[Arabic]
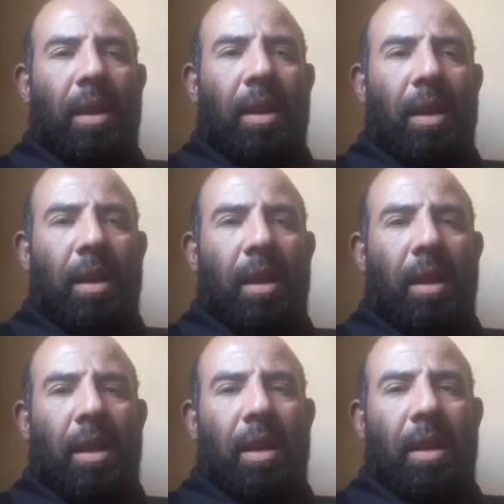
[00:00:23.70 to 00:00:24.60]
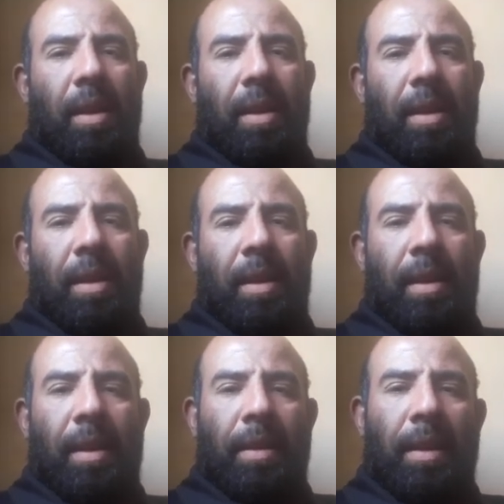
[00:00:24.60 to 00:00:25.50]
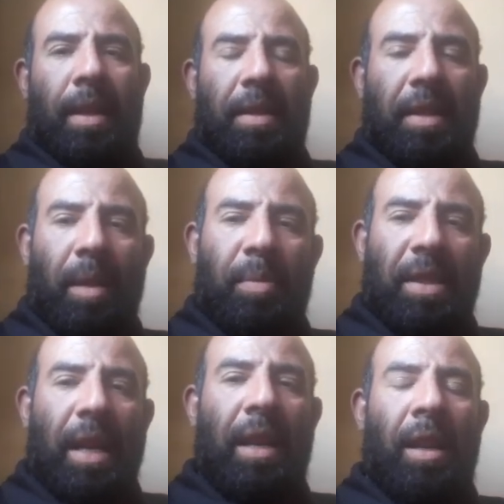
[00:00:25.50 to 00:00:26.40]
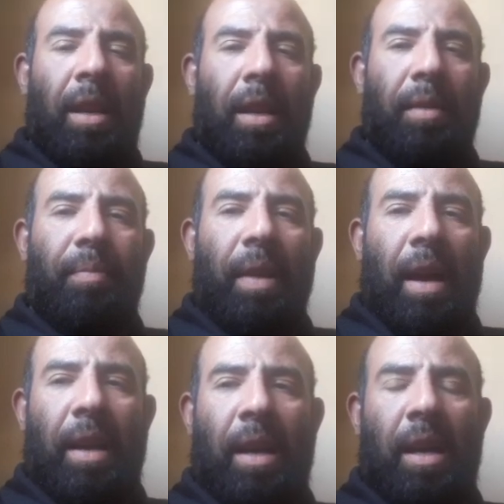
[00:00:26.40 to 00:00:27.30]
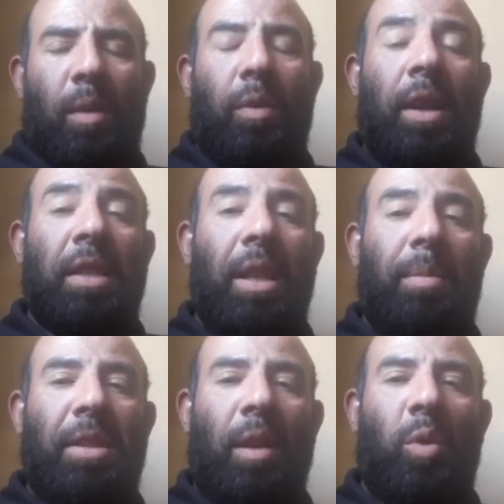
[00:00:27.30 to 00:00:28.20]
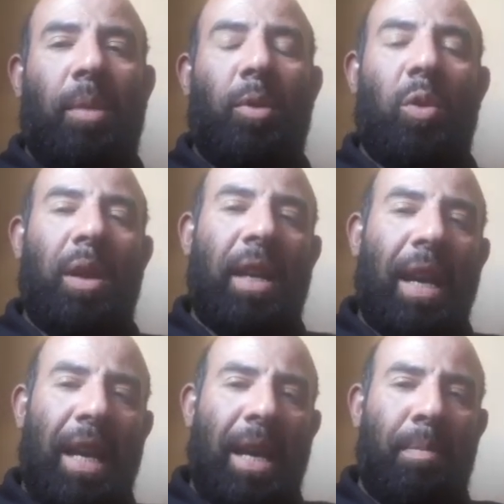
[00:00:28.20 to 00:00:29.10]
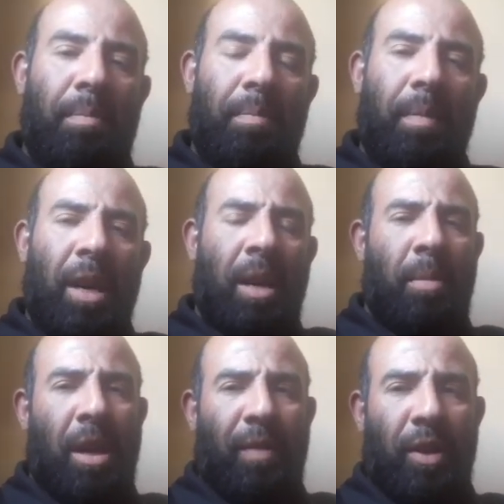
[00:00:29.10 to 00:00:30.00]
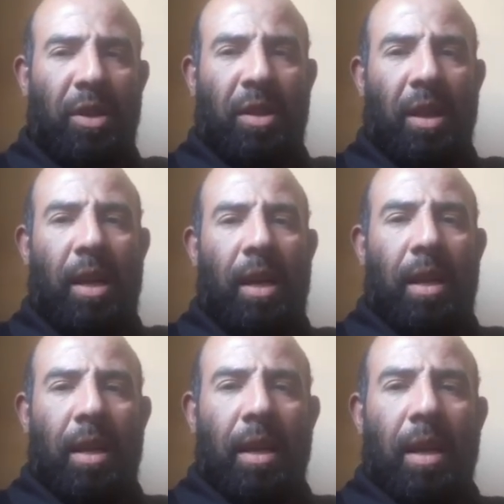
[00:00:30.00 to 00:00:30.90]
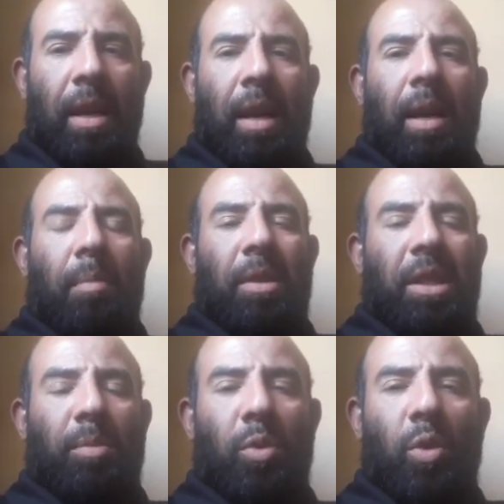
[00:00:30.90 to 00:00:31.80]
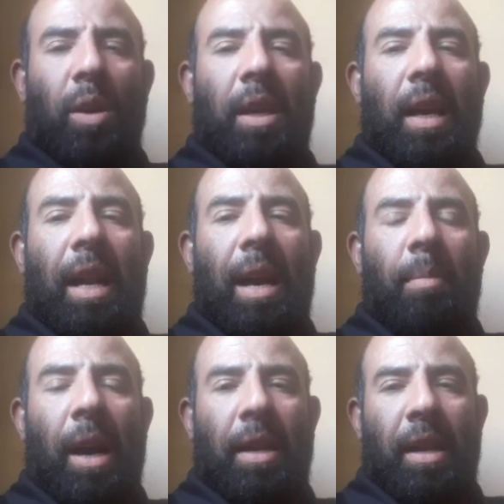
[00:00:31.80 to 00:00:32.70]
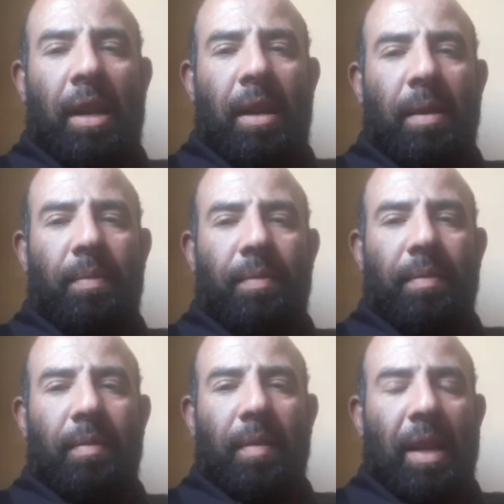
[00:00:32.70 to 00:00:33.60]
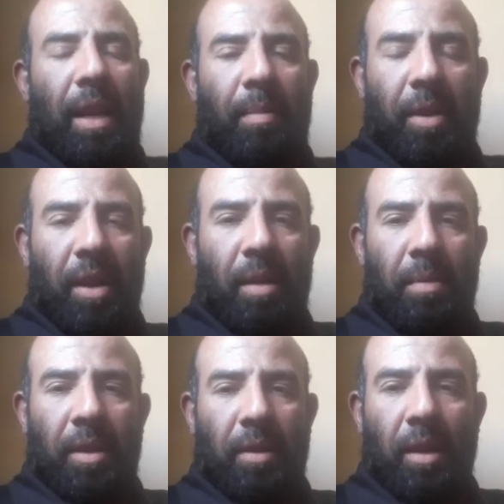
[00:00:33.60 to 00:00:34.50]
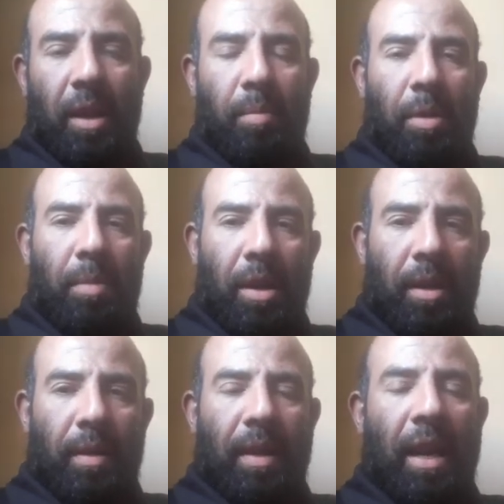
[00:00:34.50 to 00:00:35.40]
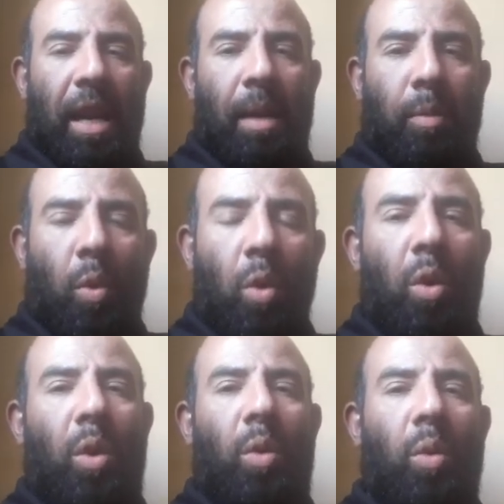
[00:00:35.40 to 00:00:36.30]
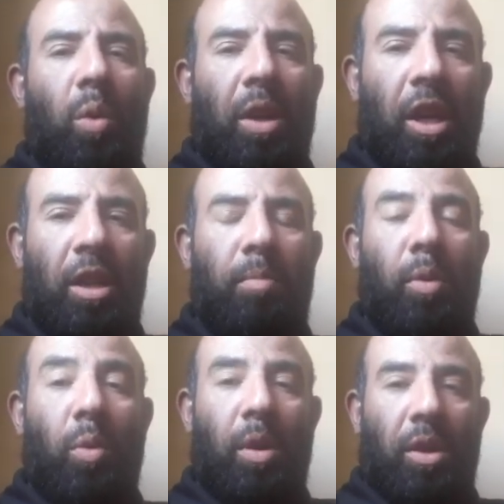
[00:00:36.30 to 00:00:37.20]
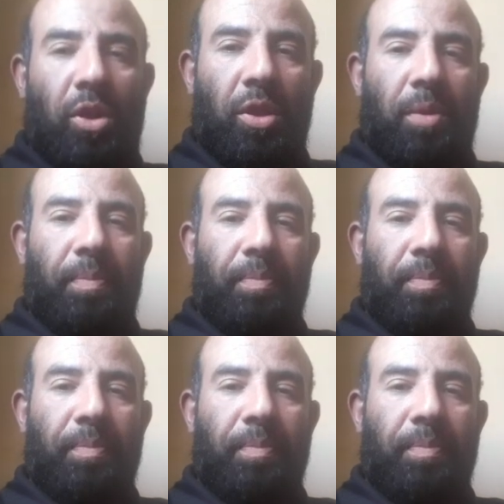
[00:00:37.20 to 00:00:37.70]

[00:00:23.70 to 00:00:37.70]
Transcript: آه إن ناس كتيرة بتسألني عنها والناس اللي بيسألوني بيقولوا لي كلام انا ما اعرفهاش الصراحه بس بيقولوا لي كلام عنها كلام غير منطقي بالمرة كلام كله كذب وغش